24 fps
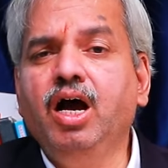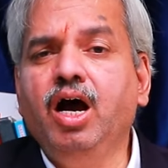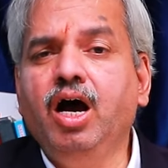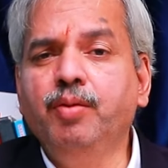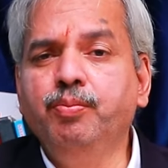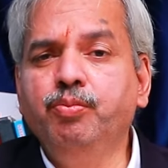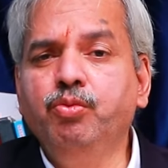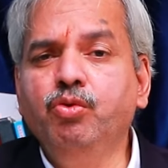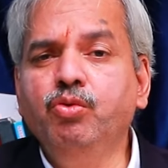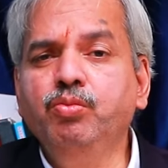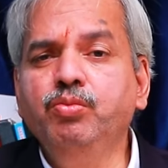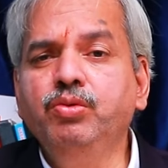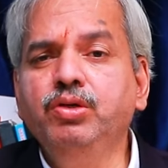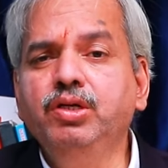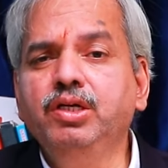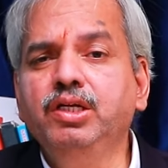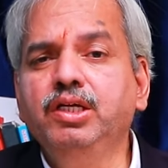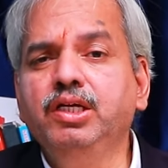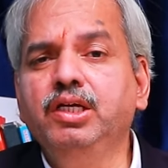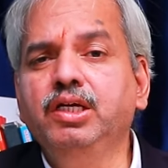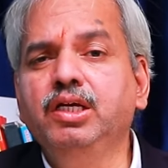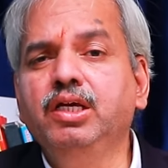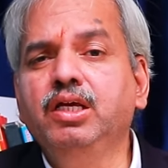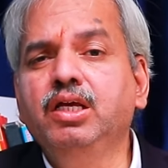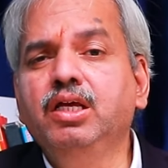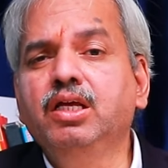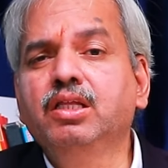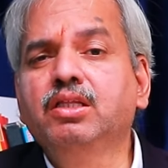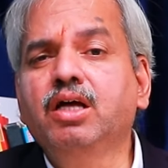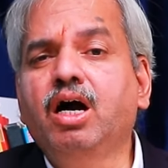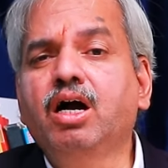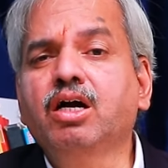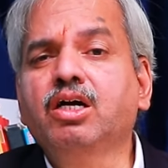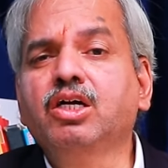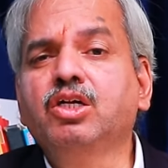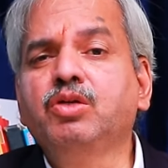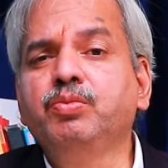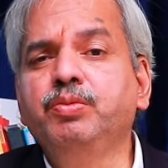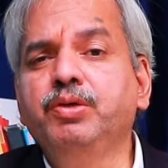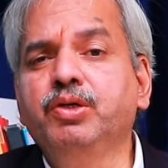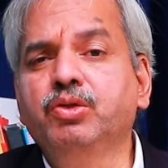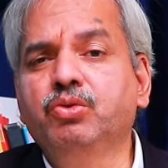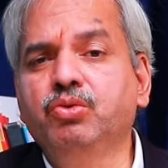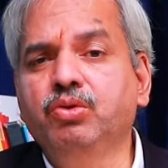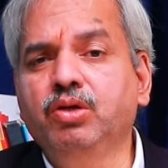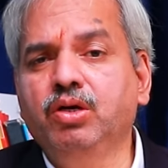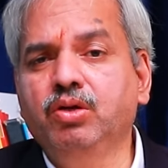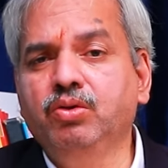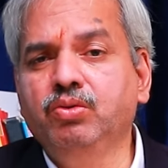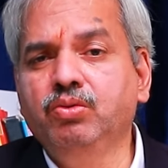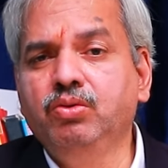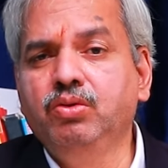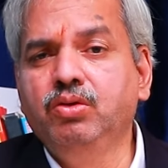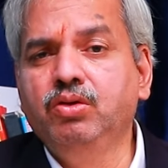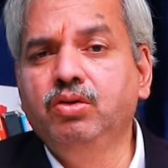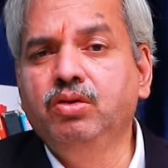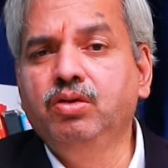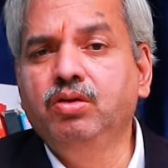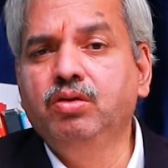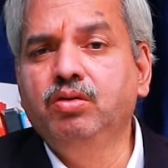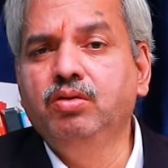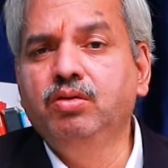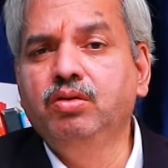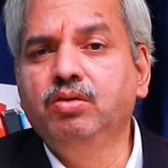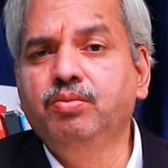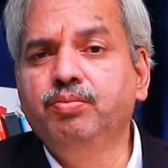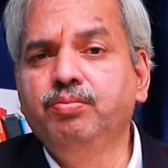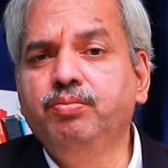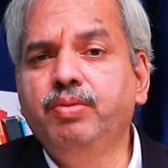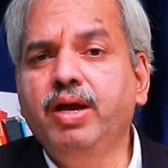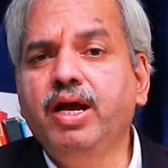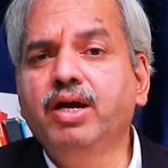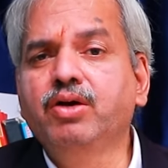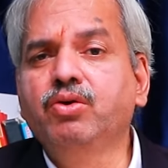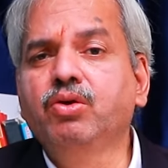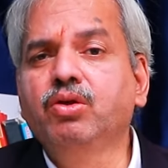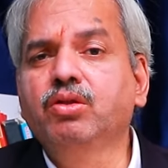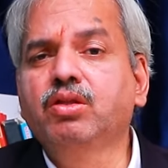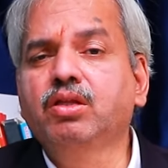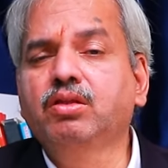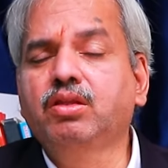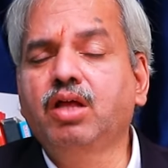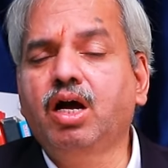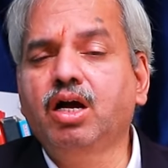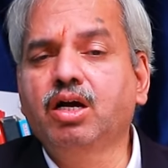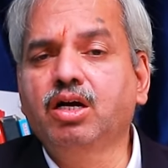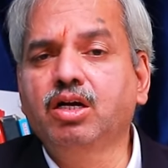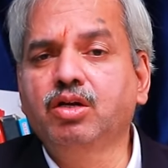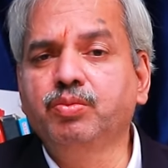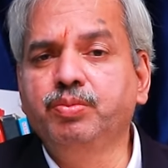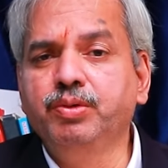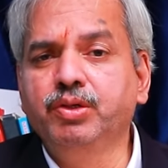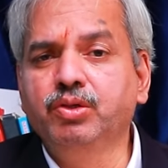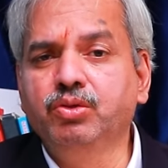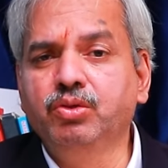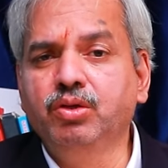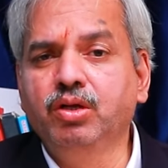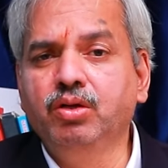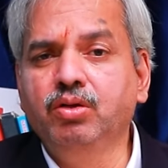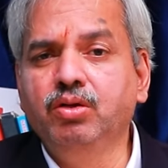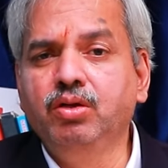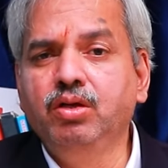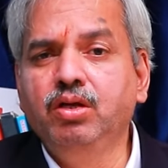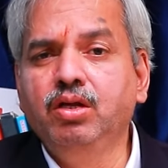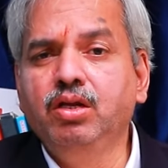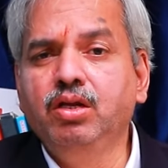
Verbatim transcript: ఆ భూముల్ని తాకట్టు పెడుతున్నారు బ్యాంకులతో తాకట్టు పెడుతున్నారు